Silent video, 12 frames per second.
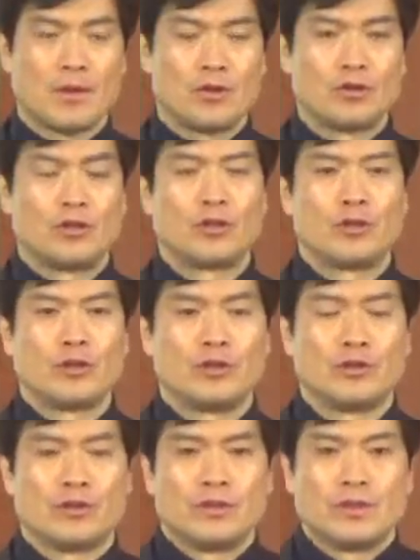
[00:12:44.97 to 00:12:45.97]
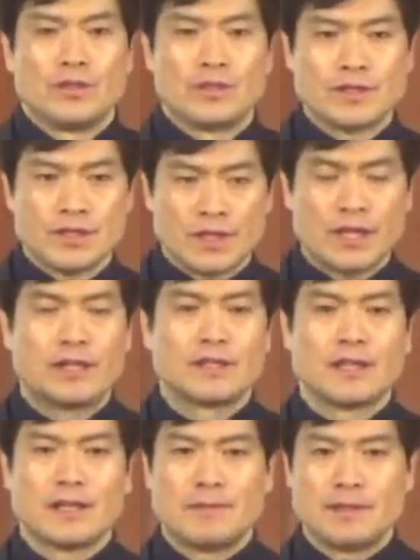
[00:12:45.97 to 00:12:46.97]
오늘도 승리하는
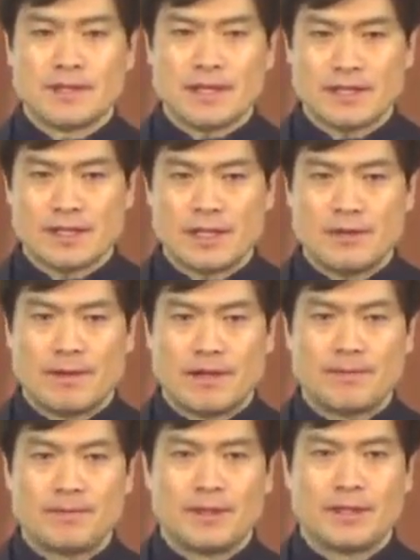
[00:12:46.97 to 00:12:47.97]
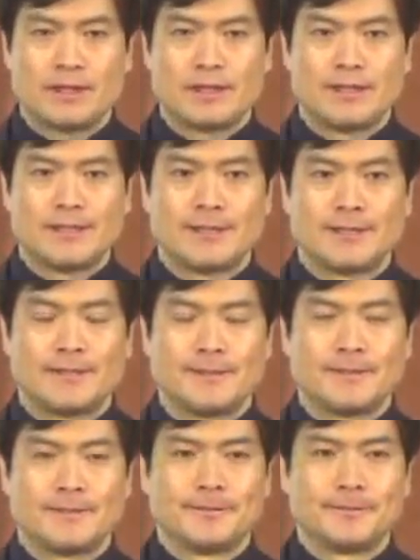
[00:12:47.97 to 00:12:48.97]
삶을 사시길 바랍니다.
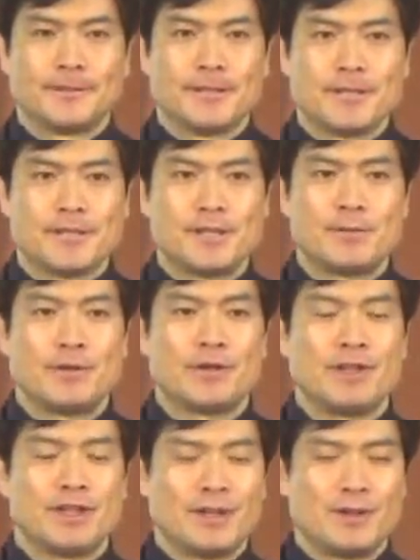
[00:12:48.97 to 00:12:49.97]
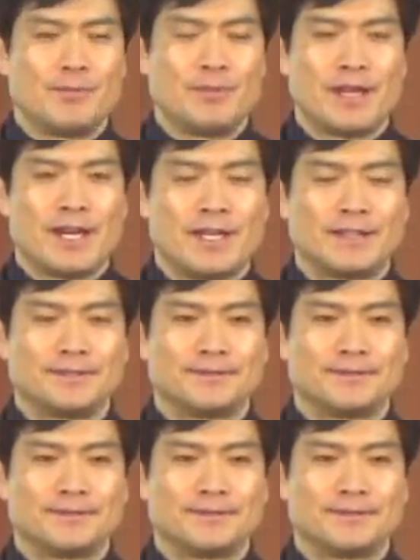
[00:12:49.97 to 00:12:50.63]
12월 1일입니다.